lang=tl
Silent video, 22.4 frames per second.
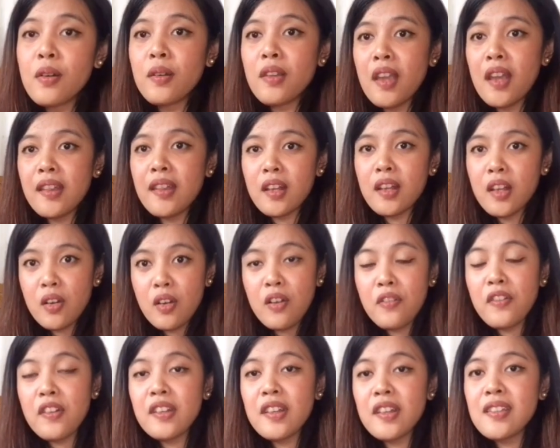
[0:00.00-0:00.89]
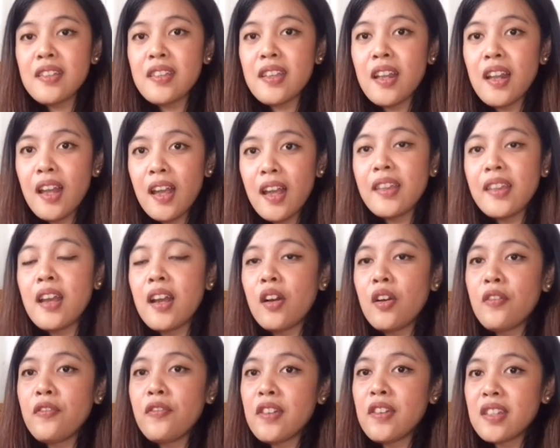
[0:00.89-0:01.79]
yeah, Nag-offer din sila
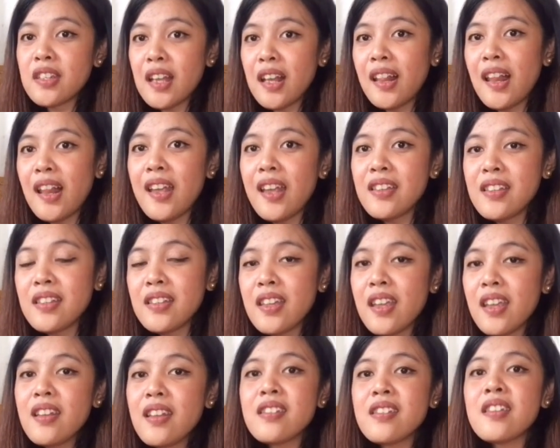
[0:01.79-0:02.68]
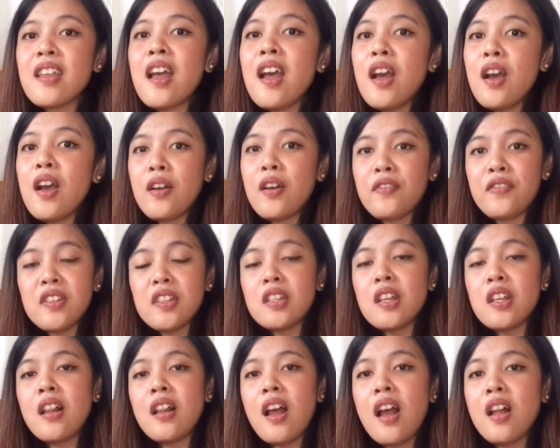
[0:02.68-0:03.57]
ng official light sticks,
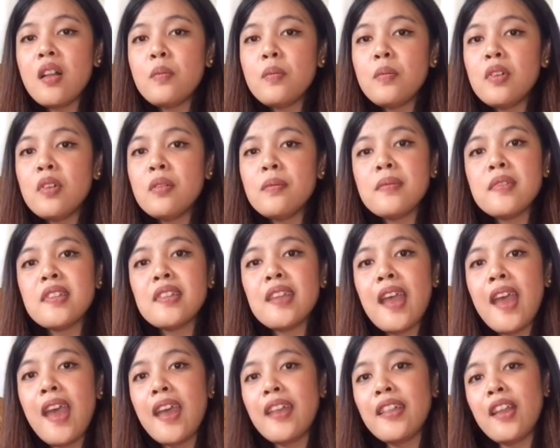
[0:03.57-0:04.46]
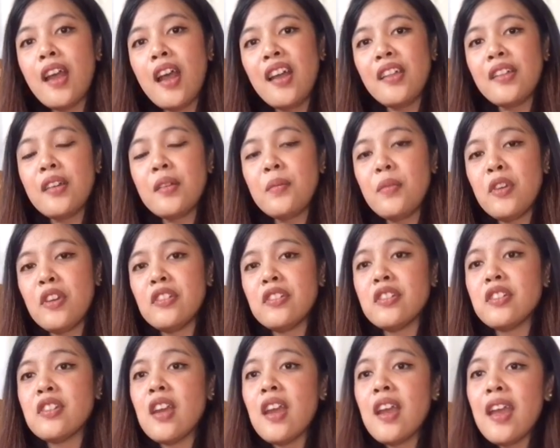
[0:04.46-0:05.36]
official albums, and other
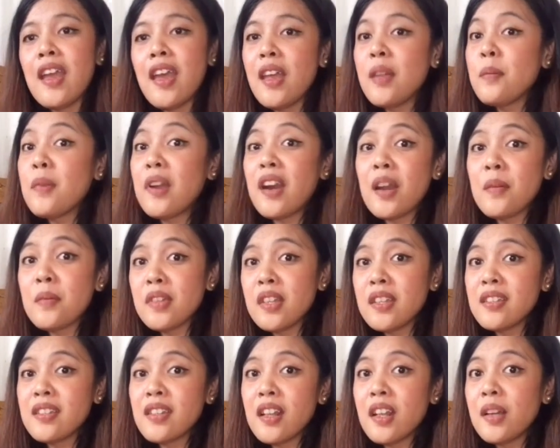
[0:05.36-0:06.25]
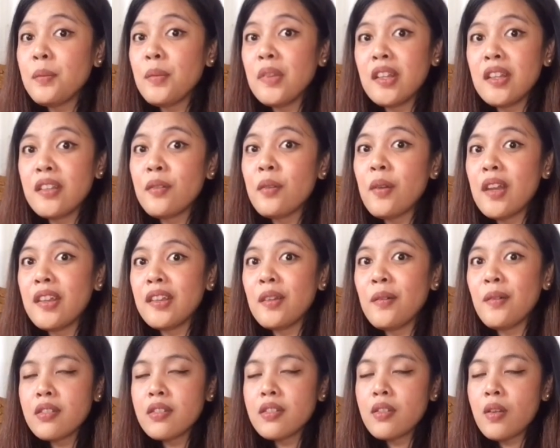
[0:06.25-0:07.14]
merch. And marami din silang
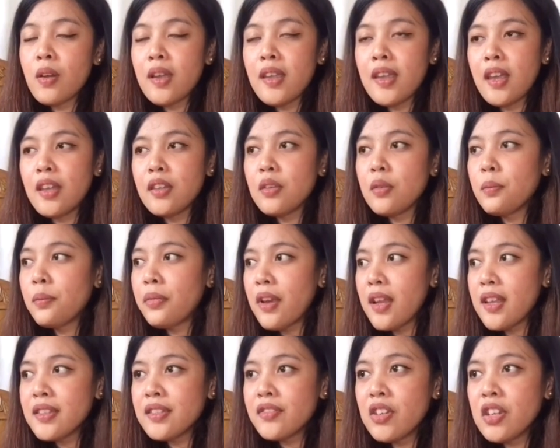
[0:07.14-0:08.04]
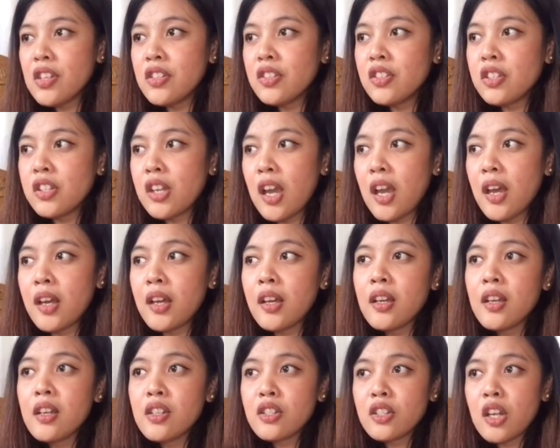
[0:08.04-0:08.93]
BT21. So, ayan, yung price range
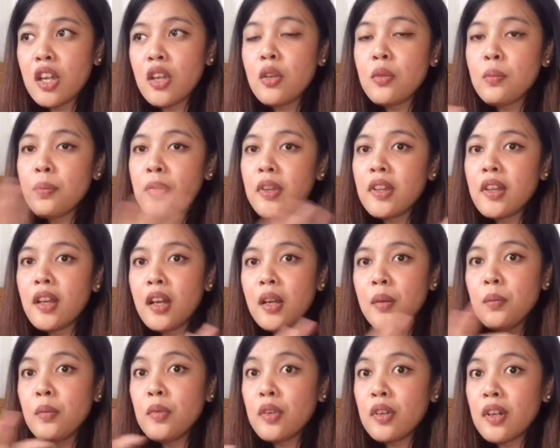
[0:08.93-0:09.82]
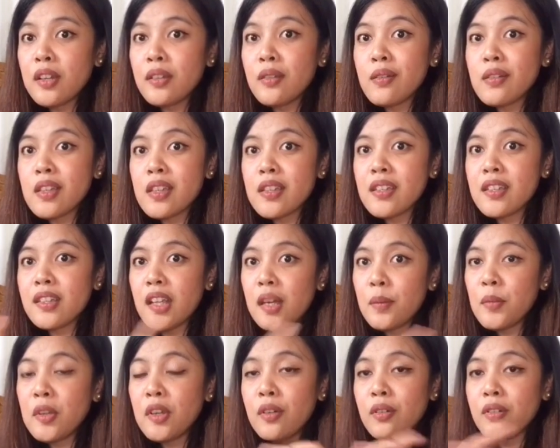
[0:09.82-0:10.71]
niya, siya yung pinakamura doon sa
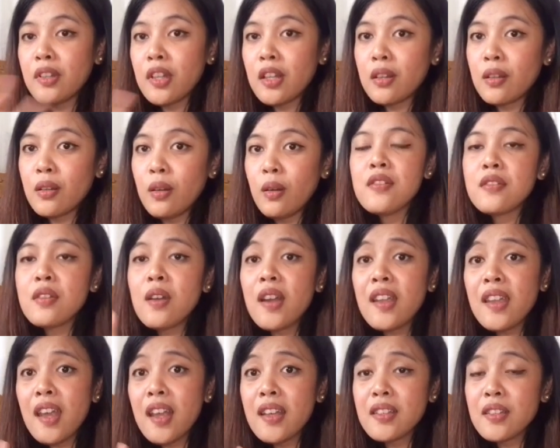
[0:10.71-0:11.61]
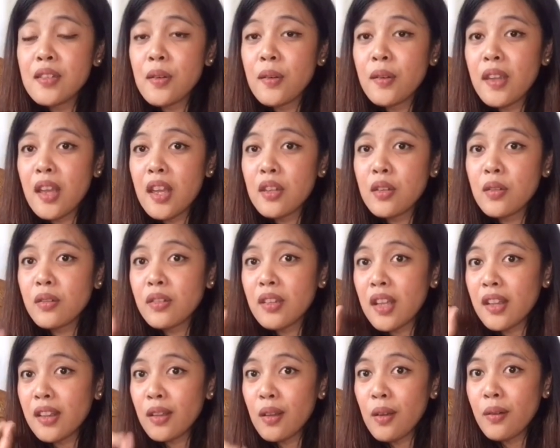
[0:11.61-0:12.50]
sinabi kong tatlo. So, ayan. So, yan
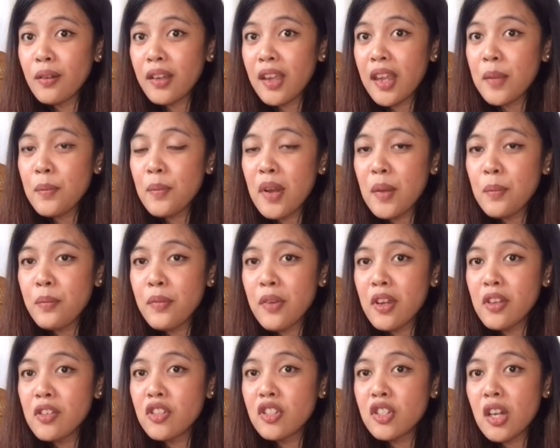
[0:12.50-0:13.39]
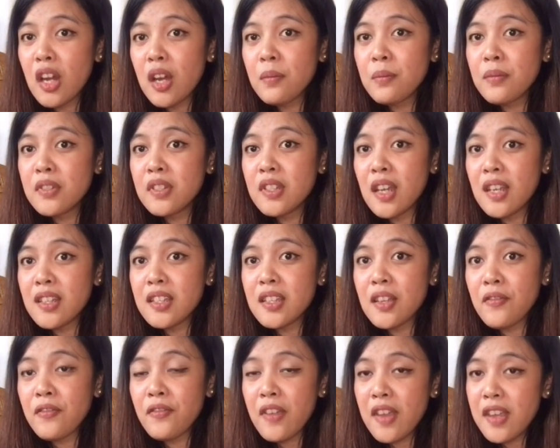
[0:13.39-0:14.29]
yung tatlong K-pop merch shop dyan
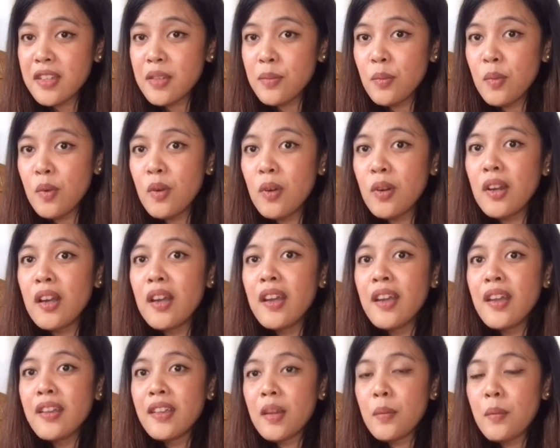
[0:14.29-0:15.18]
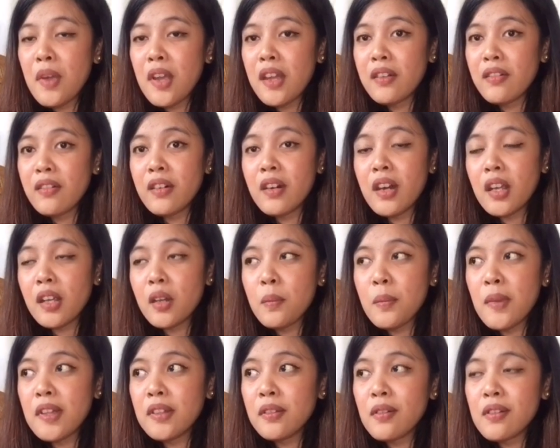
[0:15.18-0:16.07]
sa Facebook na
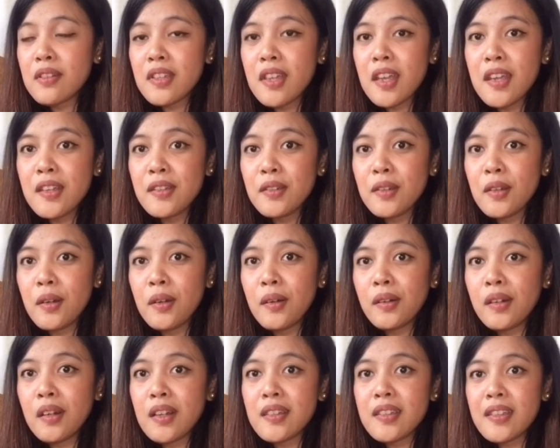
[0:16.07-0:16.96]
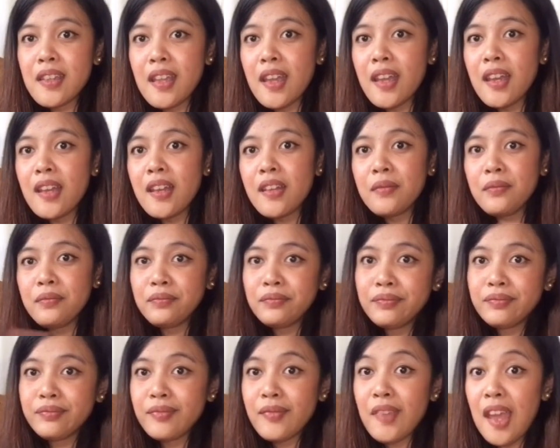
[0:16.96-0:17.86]
ma-recommend ko sa inyo kasi,
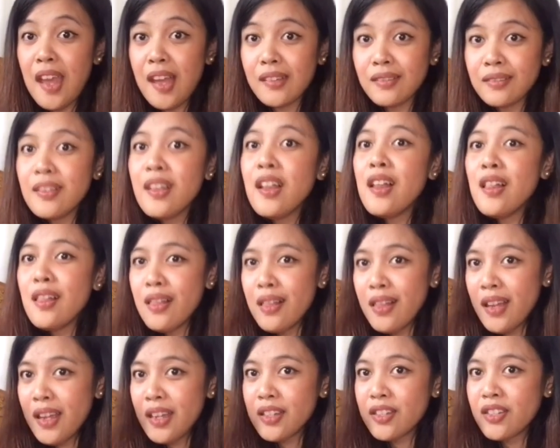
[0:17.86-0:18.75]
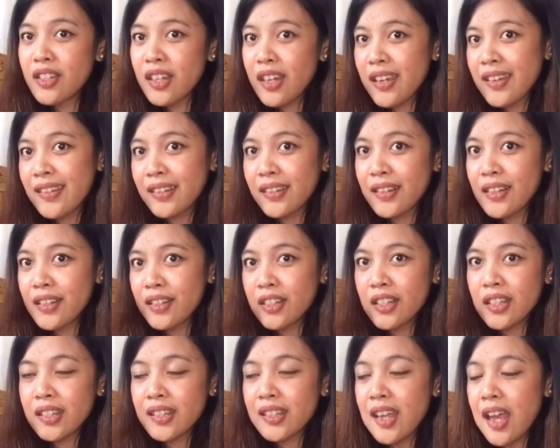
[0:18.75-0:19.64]
yeah. Legit,
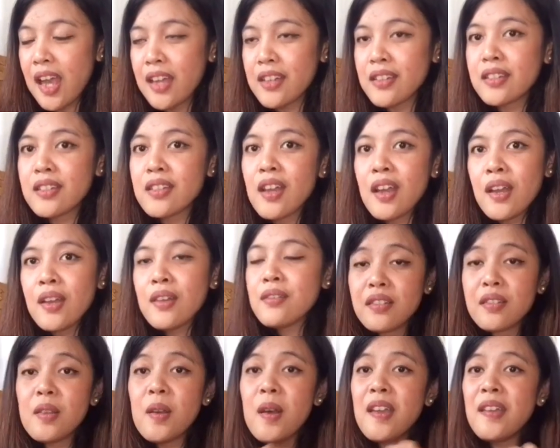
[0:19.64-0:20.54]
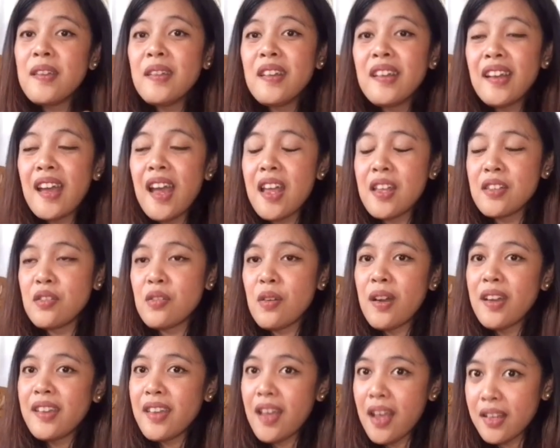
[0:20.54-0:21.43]
legit guys. So, ayun na guys.
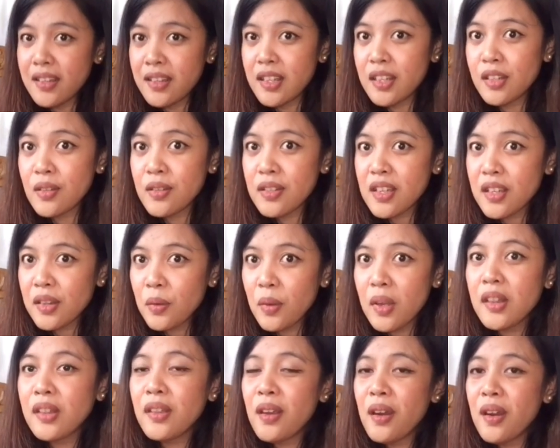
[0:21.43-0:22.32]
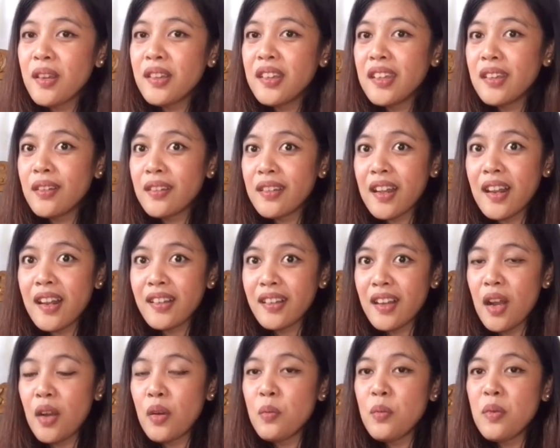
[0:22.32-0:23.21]
So, ayan. Dito sa Twitter, dito
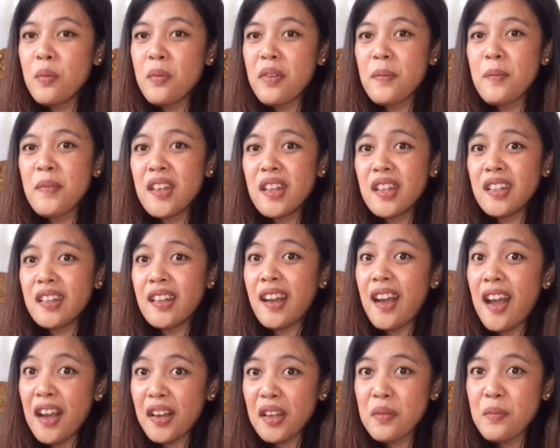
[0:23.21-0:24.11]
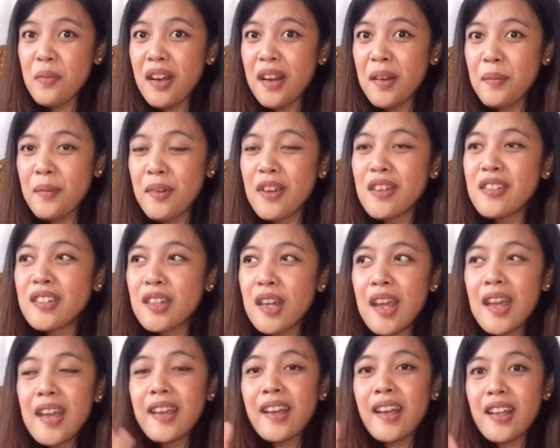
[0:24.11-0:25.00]
talaga ako bumibili ng aking mga merch
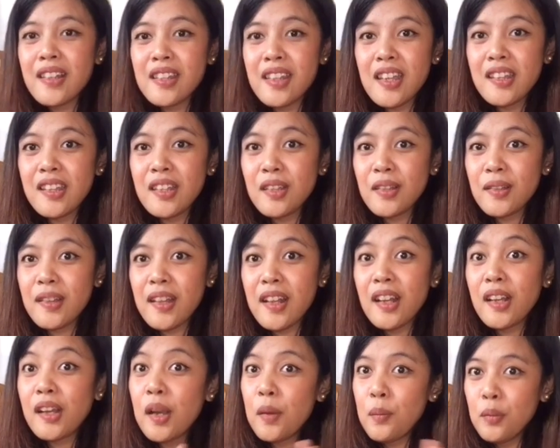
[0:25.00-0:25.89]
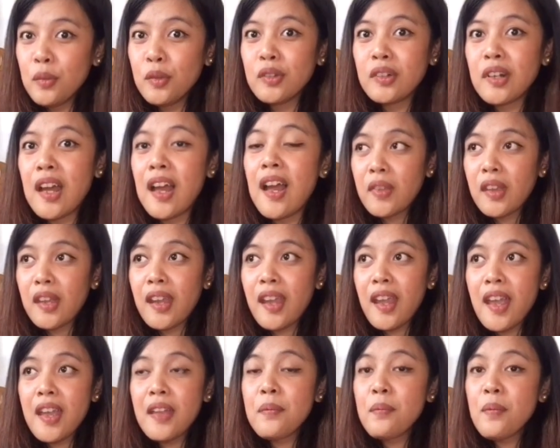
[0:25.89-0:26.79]
kasi dito talaga mura.
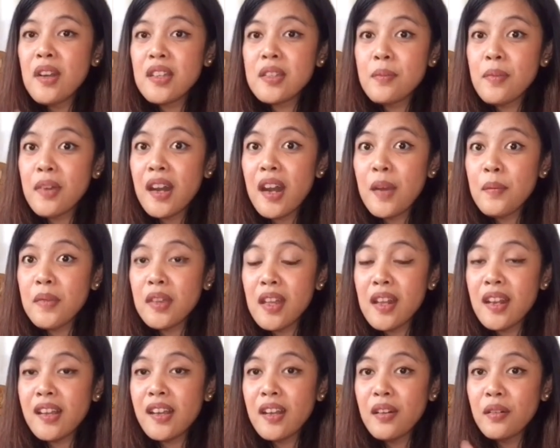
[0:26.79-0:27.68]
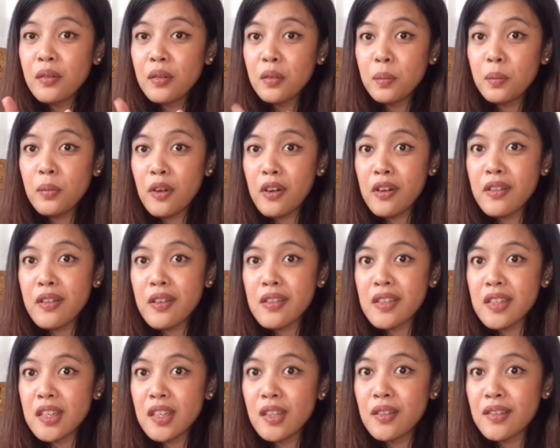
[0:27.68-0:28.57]
And, mas marami talagang group
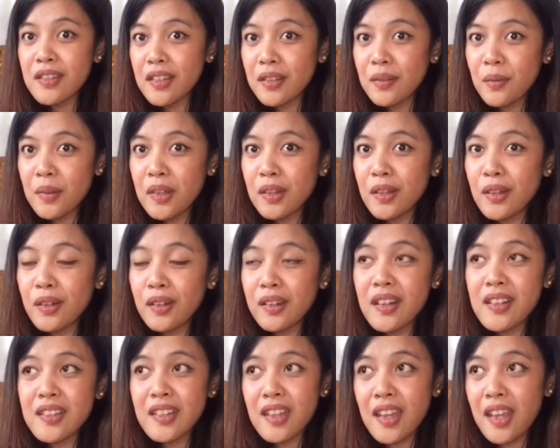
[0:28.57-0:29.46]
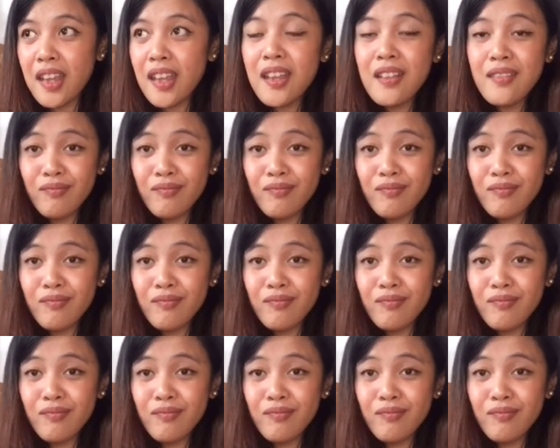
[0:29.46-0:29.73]
orders dito sa Twitter kasi